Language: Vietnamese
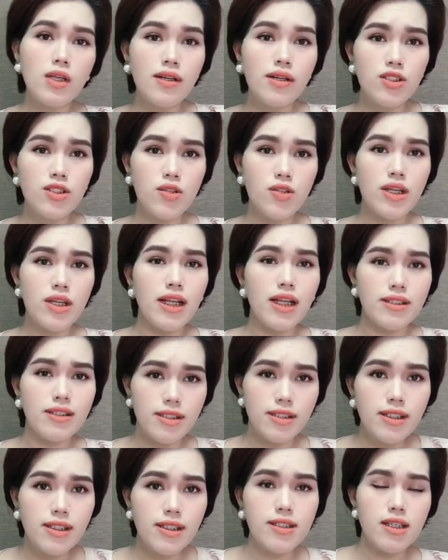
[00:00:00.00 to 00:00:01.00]
Cho nên là
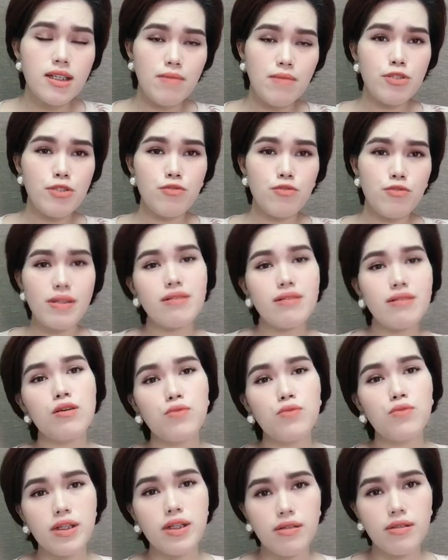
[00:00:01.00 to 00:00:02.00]
những cái gì mà chúng ta giấu
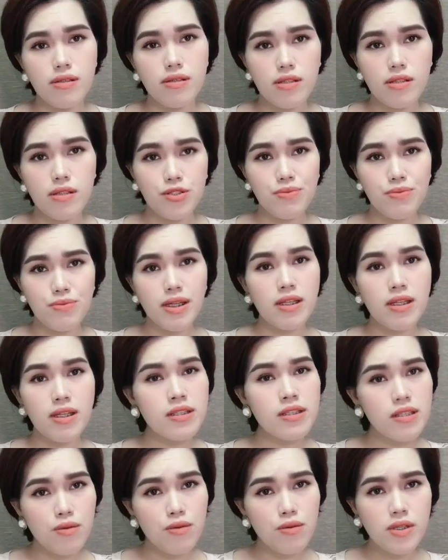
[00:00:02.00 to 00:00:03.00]
đi được thì chúng ta nên
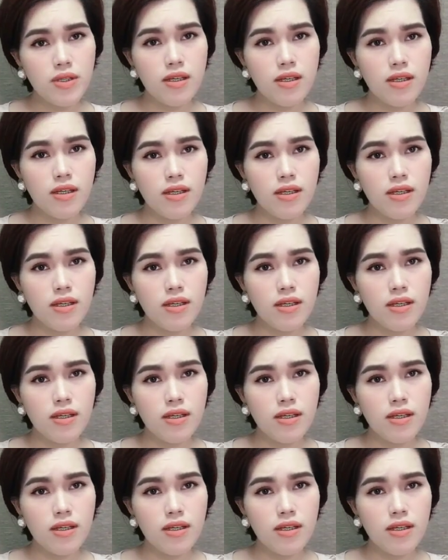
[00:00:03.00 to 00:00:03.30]
giấu đi,